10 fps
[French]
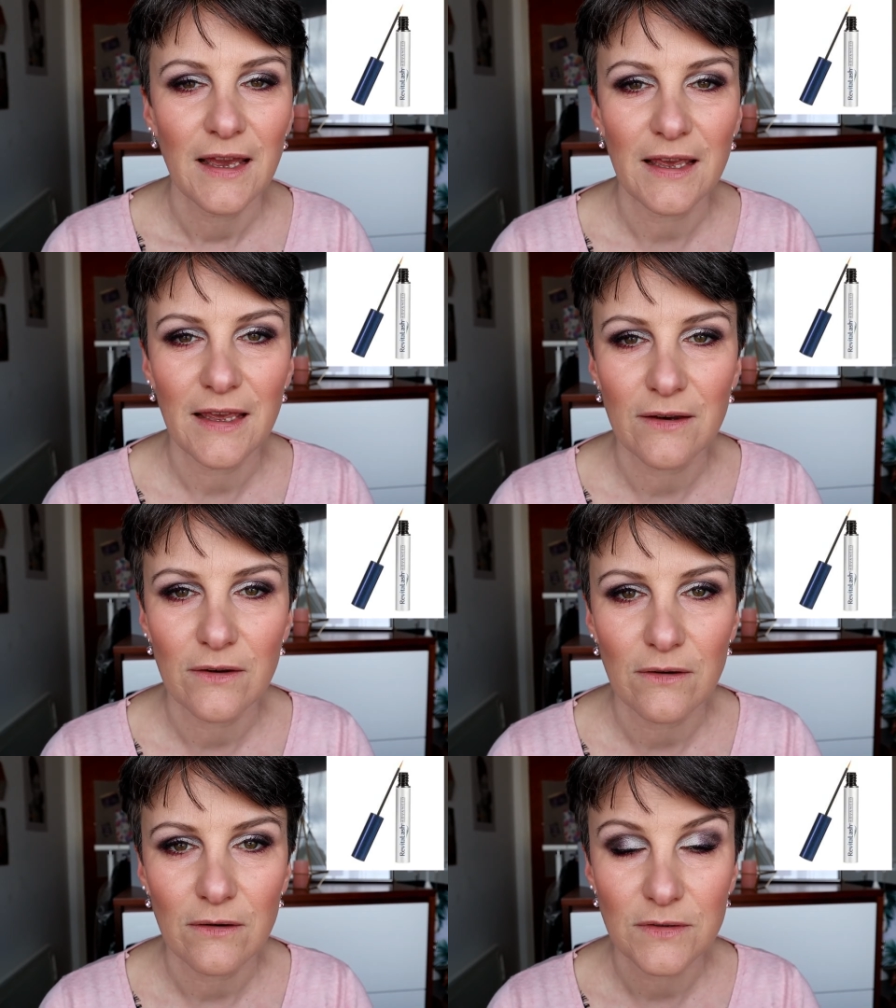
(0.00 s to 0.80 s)
Et
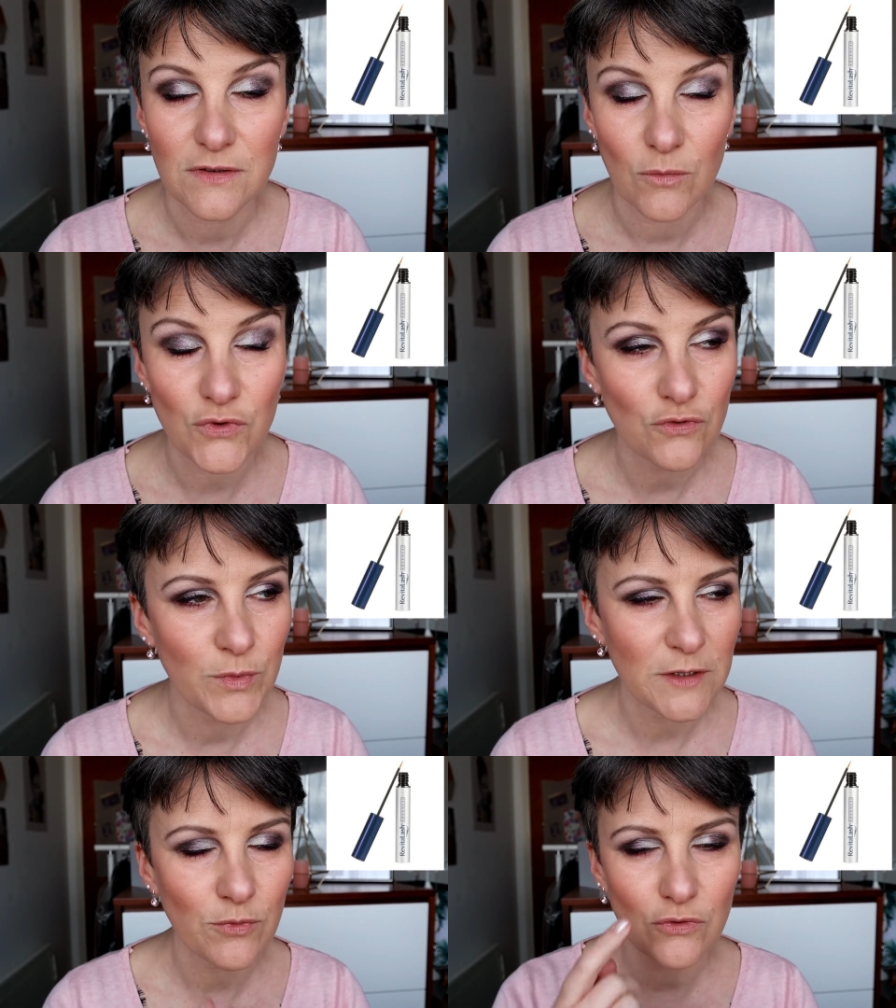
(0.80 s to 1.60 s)
euh, c'est vraiment
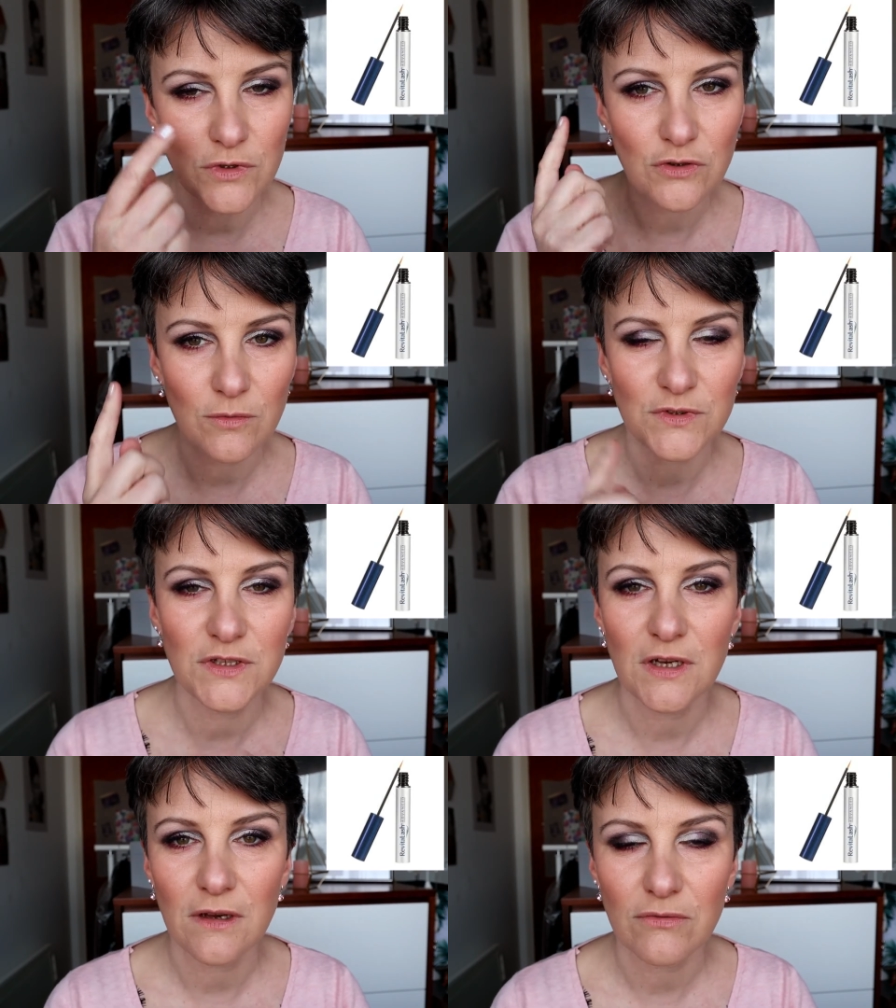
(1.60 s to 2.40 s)
super ce produit. Je commence
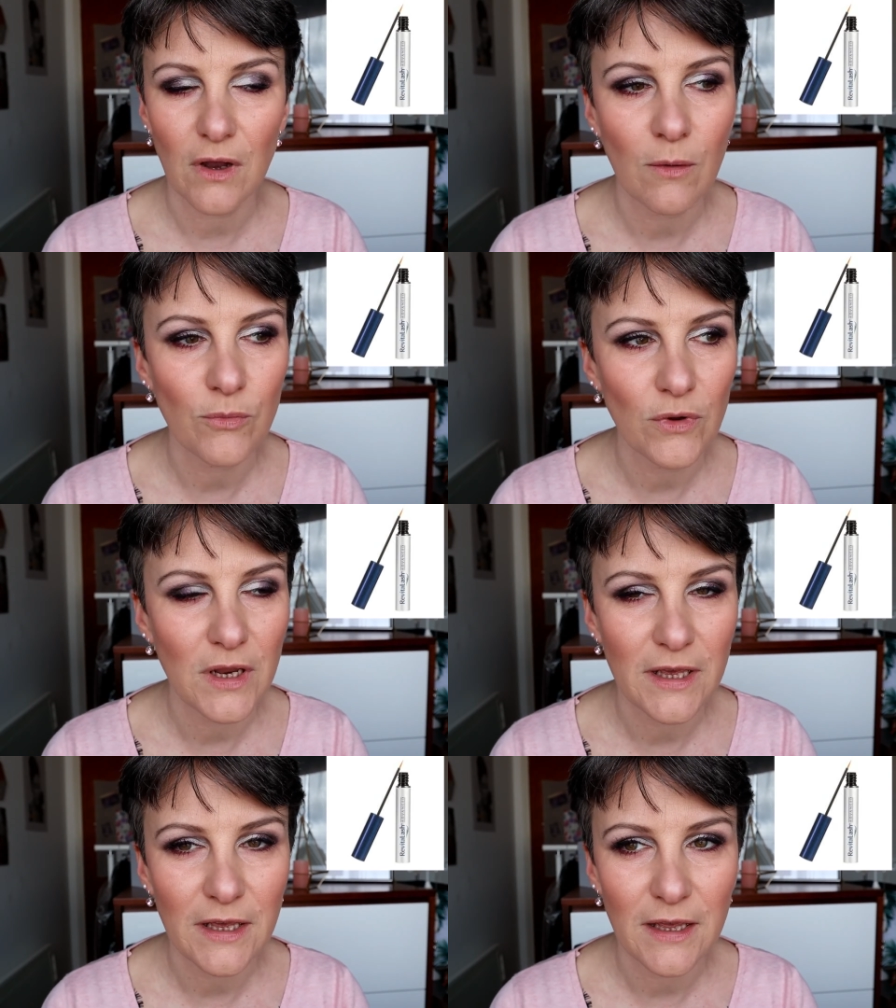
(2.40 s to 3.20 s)
déjà à voir un peu
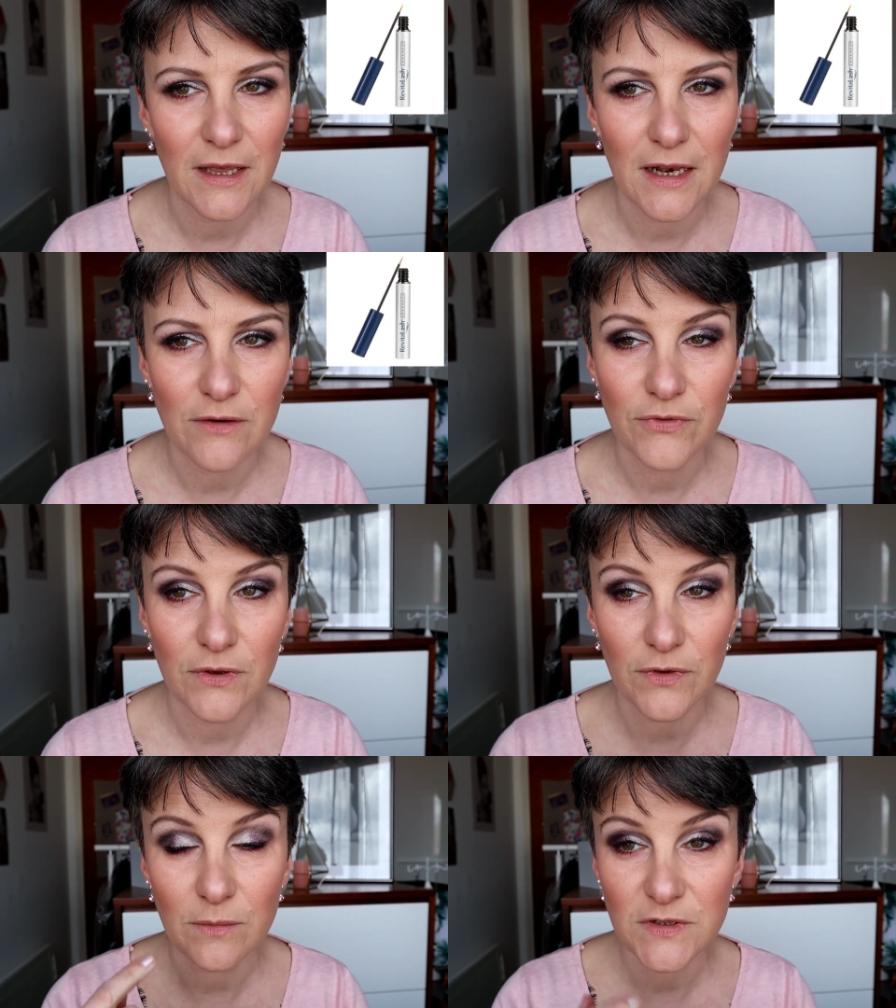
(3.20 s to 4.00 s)

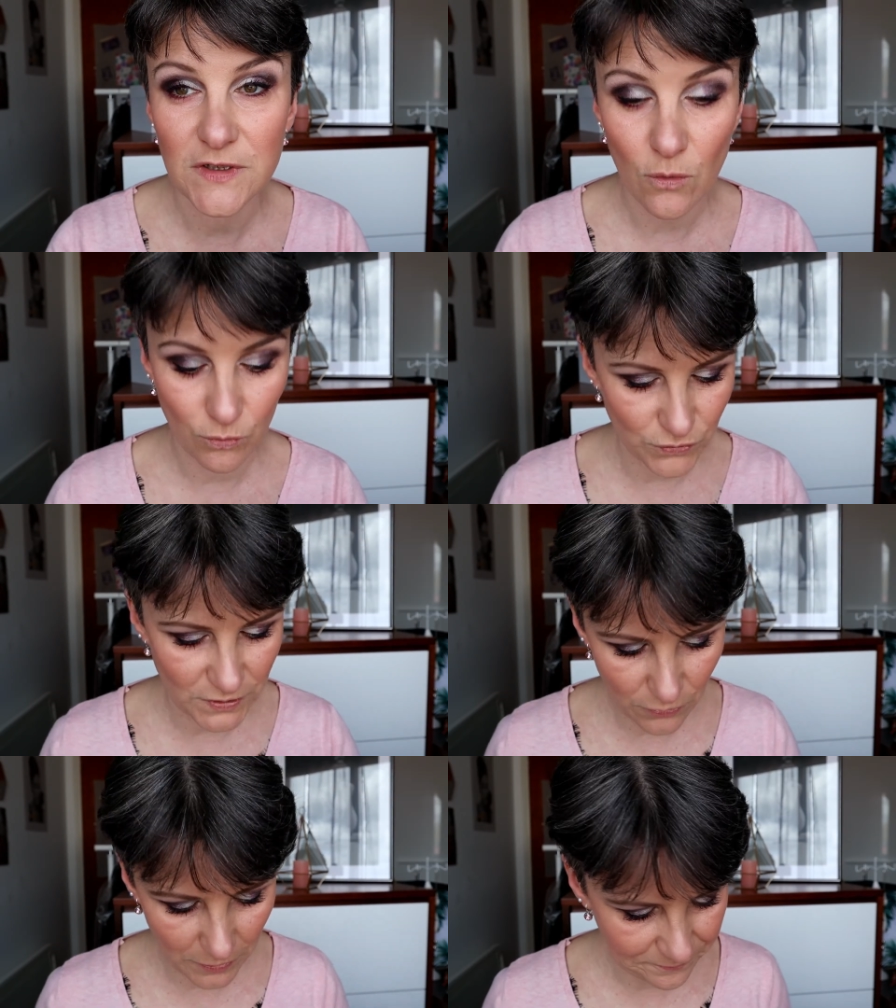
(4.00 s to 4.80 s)
l'effet En fait, mes cils ont
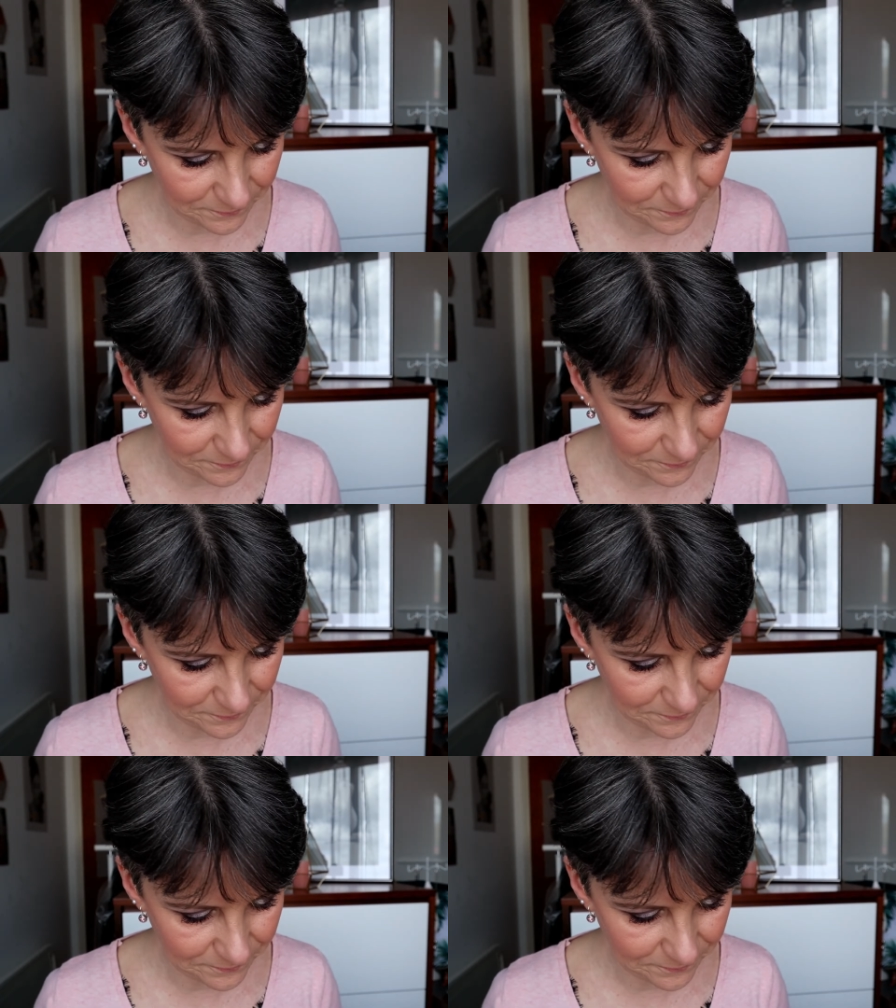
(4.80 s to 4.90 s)
poussé quoi.